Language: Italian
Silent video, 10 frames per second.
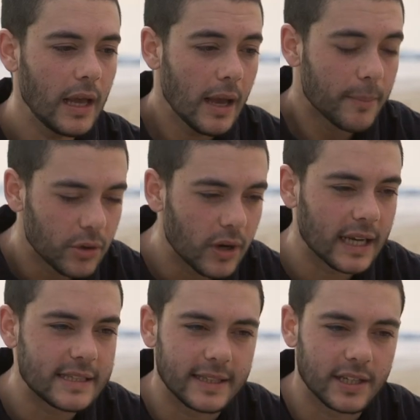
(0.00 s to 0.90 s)
Per noi
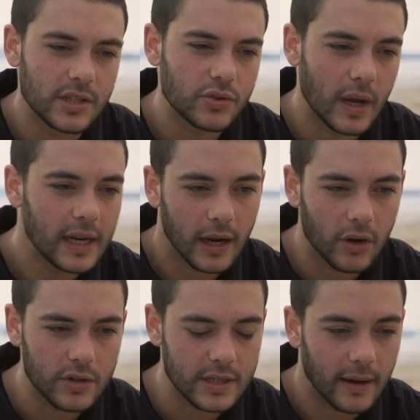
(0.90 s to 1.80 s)
ragazzi transessuali la
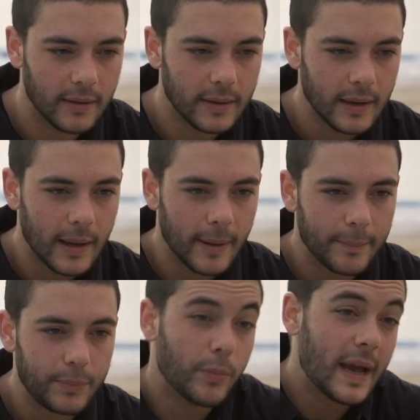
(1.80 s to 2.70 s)
cosa
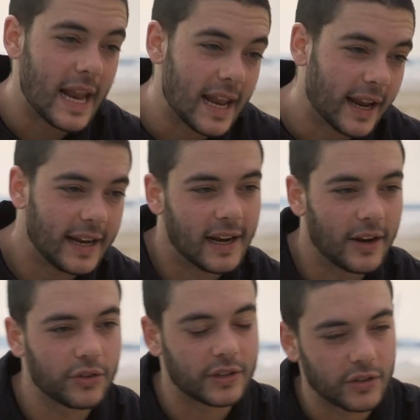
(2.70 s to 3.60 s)
più bella nella
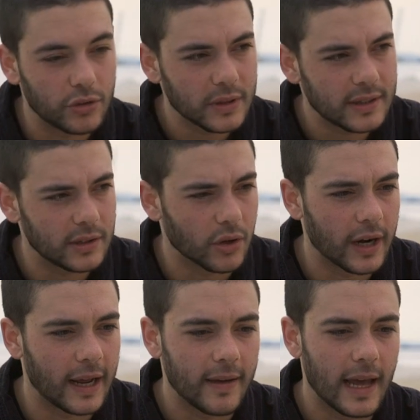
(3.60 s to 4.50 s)
nostra
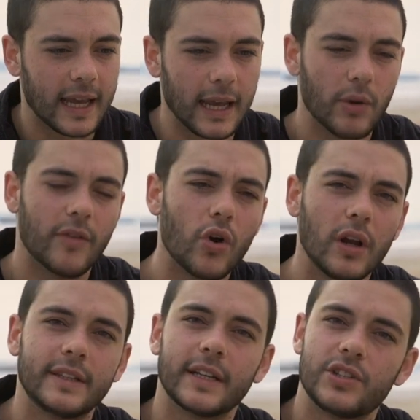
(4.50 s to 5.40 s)
situazione è che una
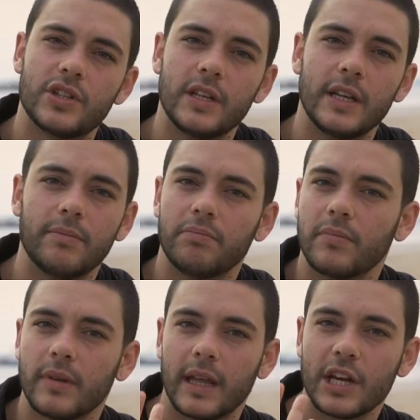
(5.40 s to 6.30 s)
volta che ci
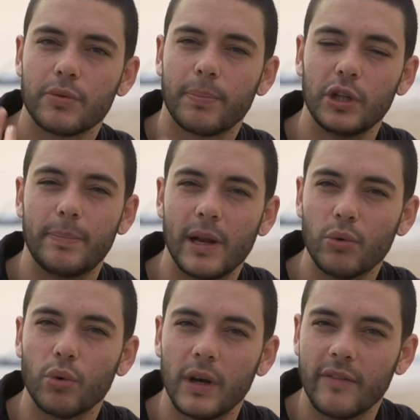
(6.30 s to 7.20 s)
cresce un po' di
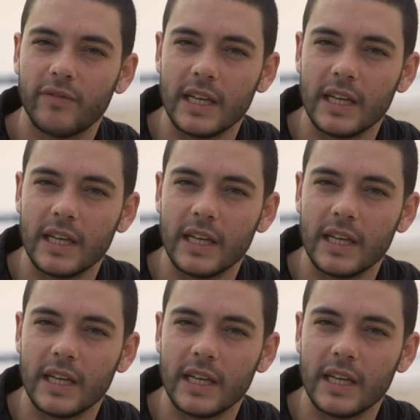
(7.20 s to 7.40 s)
peluria in